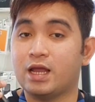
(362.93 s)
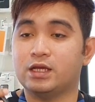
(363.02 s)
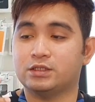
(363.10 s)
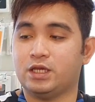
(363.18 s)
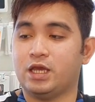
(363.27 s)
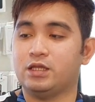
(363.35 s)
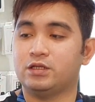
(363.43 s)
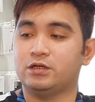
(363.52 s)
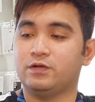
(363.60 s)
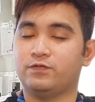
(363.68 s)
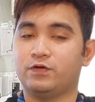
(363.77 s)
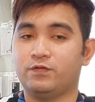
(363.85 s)
Galaxy
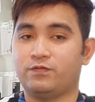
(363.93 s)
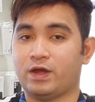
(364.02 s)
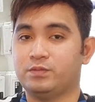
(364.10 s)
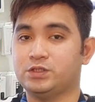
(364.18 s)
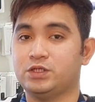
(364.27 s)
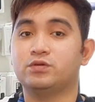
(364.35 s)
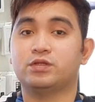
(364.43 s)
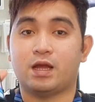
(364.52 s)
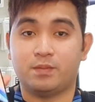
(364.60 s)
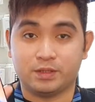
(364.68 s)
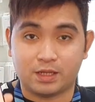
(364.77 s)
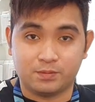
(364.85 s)
A34 5G yung
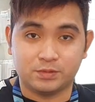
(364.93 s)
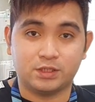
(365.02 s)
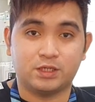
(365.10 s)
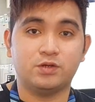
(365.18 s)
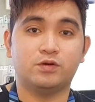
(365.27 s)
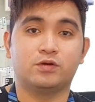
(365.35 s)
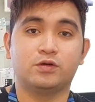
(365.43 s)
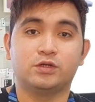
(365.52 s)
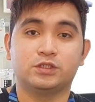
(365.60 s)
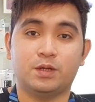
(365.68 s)
tama-tama sa inyo.